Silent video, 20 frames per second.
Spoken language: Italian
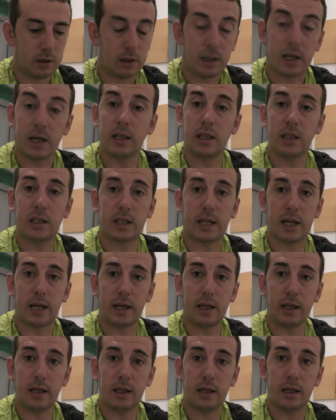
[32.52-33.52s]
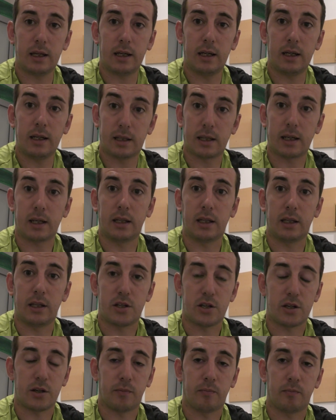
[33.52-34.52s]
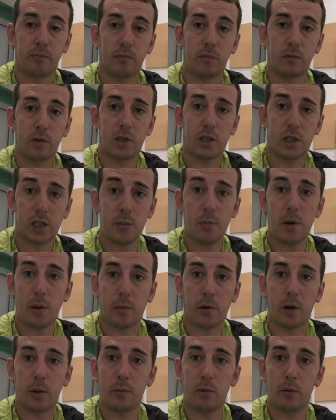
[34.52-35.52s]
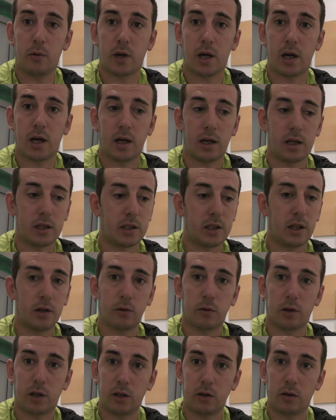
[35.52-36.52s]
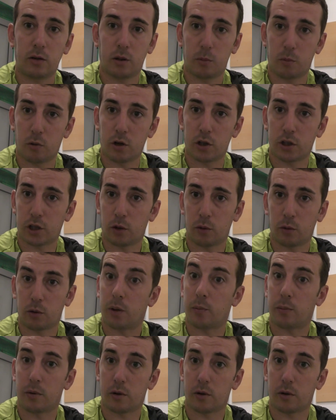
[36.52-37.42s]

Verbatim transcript: 36 e 13. Sembra proprio che stia godendo di buona salute